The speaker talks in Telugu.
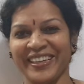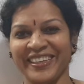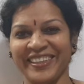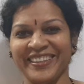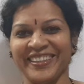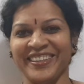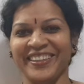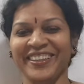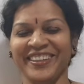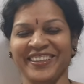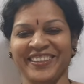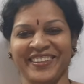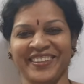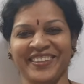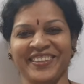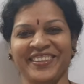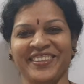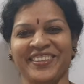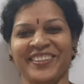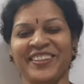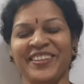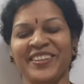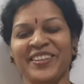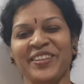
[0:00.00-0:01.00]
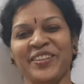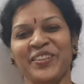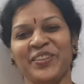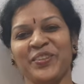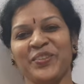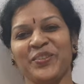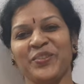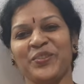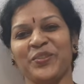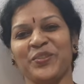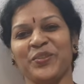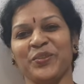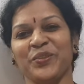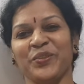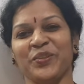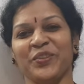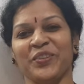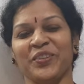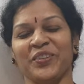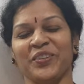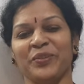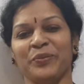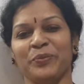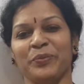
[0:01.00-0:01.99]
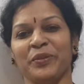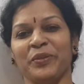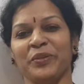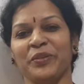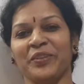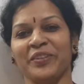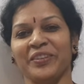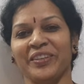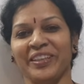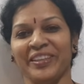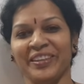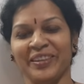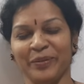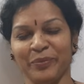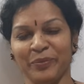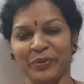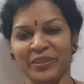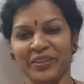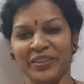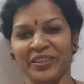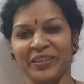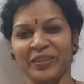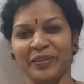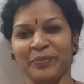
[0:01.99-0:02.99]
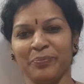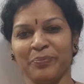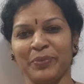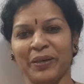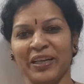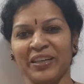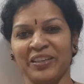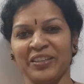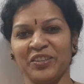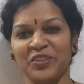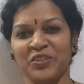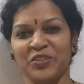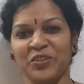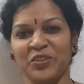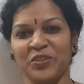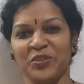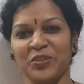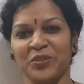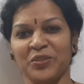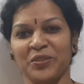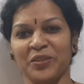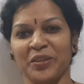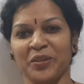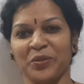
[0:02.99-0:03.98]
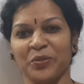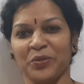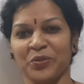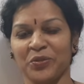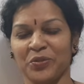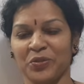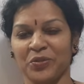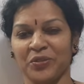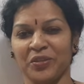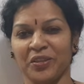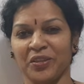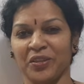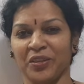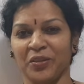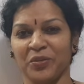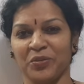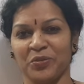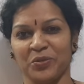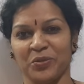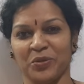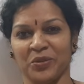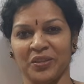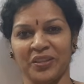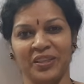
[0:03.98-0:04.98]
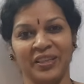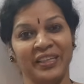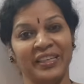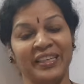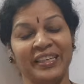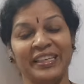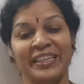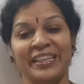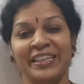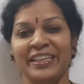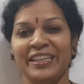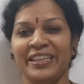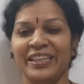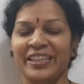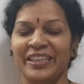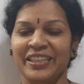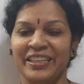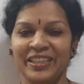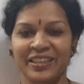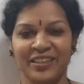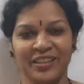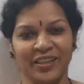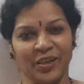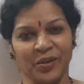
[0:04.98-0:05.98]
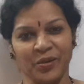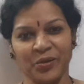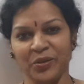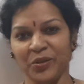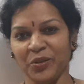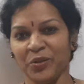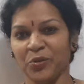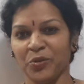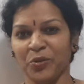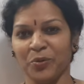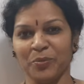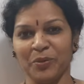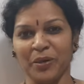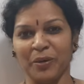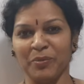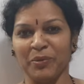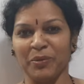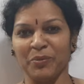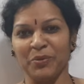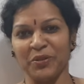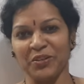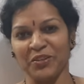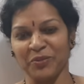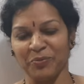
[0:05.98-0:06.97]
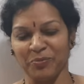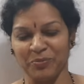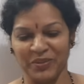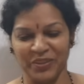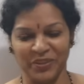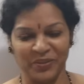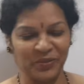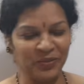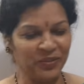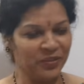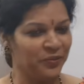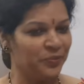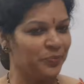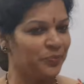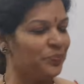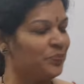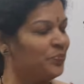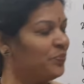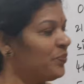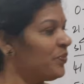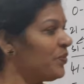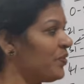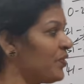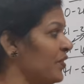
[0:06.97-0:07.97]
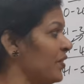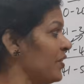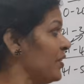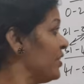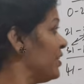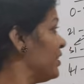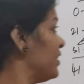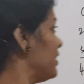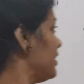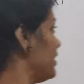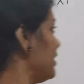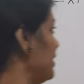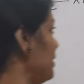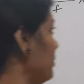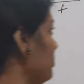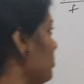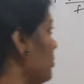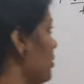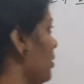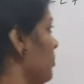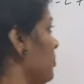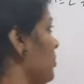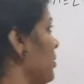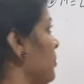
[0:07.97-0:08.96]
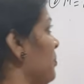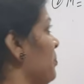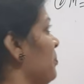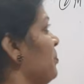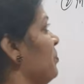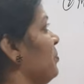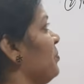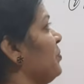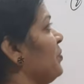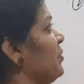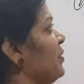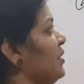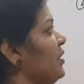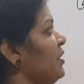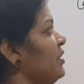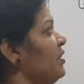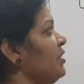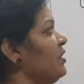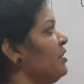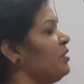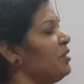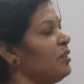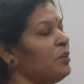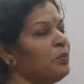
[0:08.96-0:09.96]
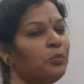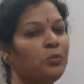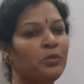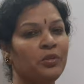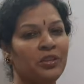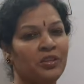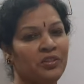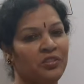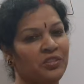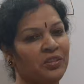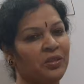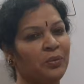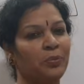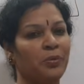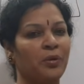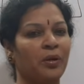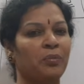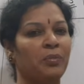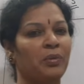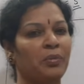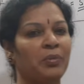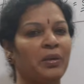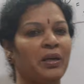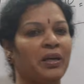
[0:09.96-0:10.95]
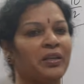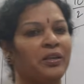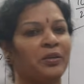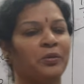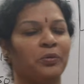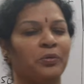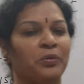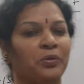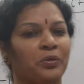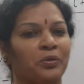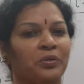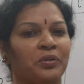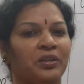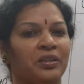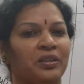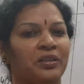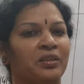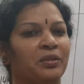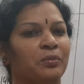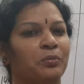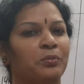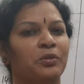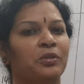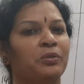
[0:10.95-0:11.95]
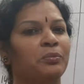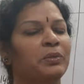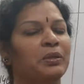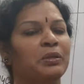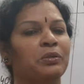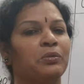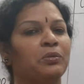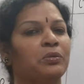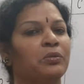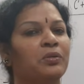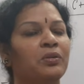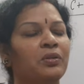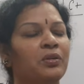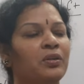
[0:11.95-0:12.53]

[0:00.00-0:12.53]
రాయండి సో మీరు ఎంతమంది ప్రాక్టీస్ చేస్తున్నారో వస్తుందని తెలుస్తుంది ఇది కాకుండా ఇంకో ప్రాబ్లం కూడా చెప్తాను ఈ ప్రాబ్లం ఇది ఇంతకుముందు ఇచ్చిన ప్రాబ్లం లాగానే ఉంటుంది ఇంతకుముందు మీకు